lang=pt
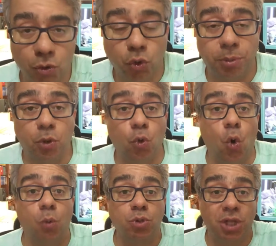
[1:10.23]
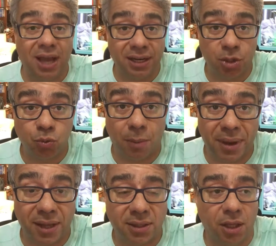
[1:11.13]
sobre como chegar na sua
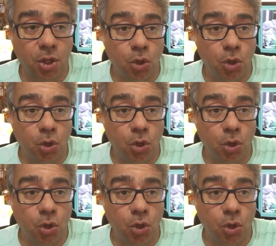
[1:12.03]
meta,